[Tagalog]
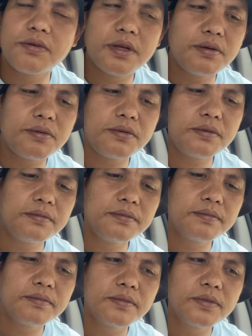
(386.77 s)
na yun.
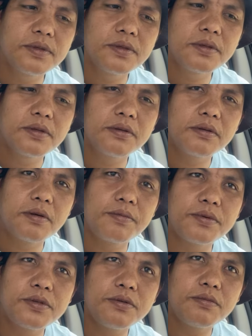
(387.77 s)

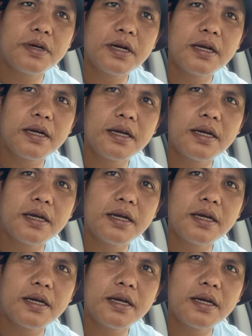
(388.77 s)
Tapos yung mga